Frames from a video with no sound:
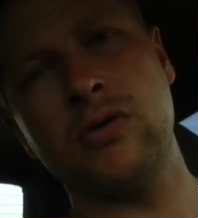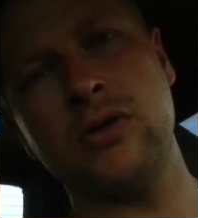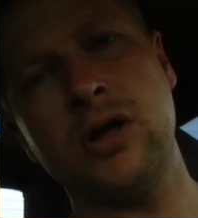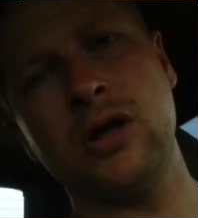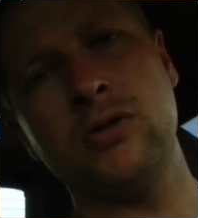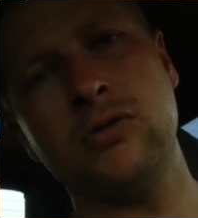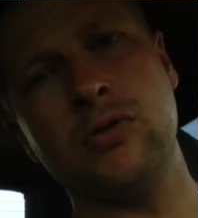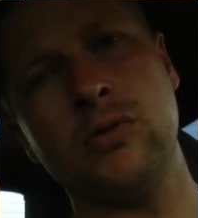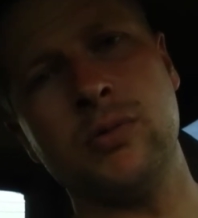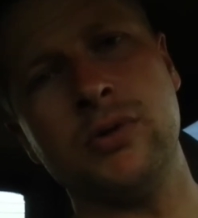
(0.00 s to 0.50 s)

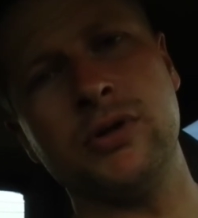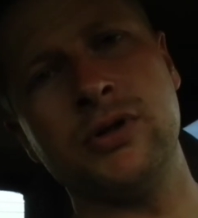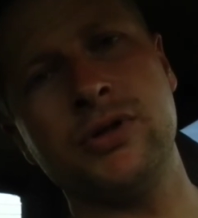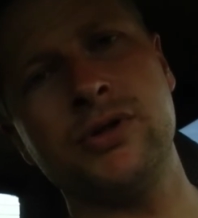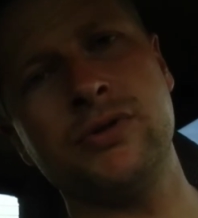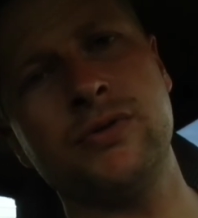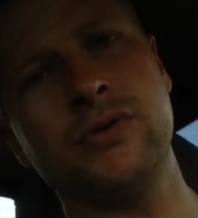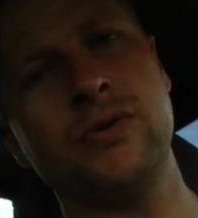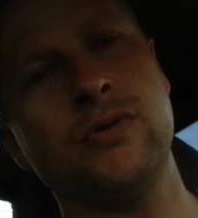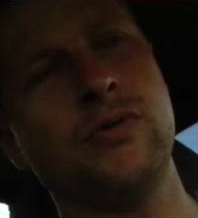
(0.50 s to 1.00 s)
до дома, до
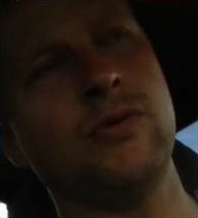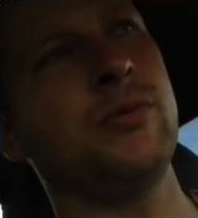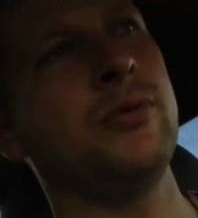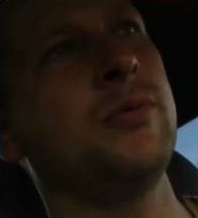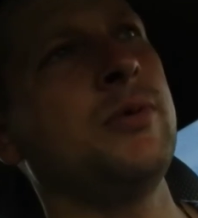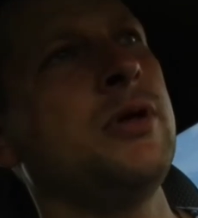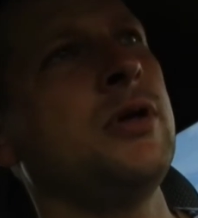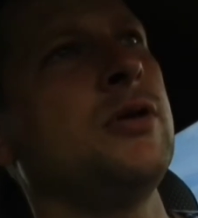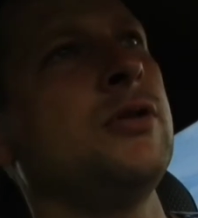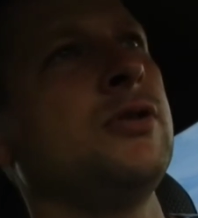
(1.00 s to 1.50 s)
своего, и
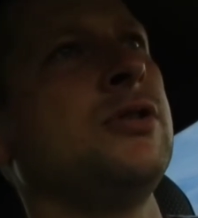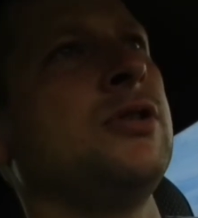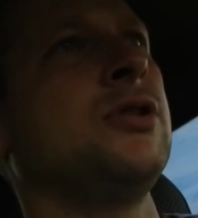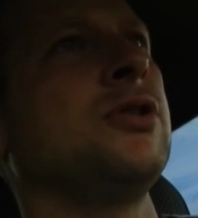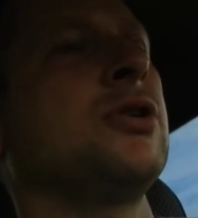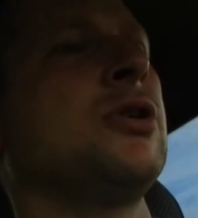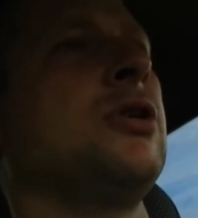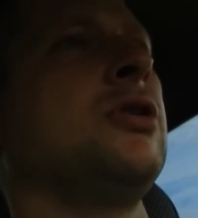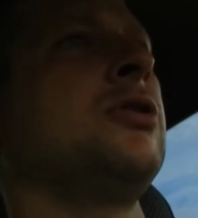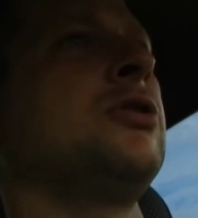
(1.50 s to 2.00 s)
поменяю
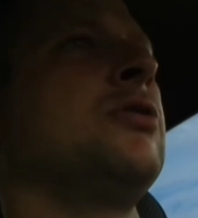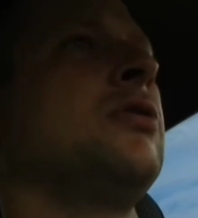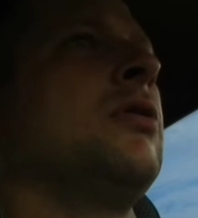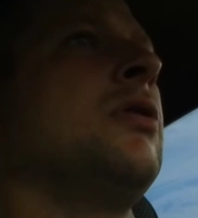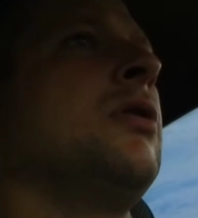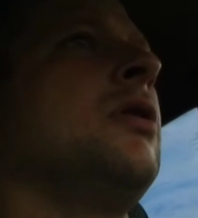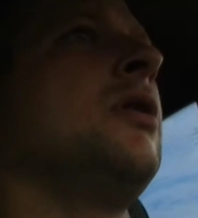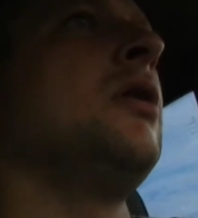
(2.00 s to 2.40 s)
здесь колесо.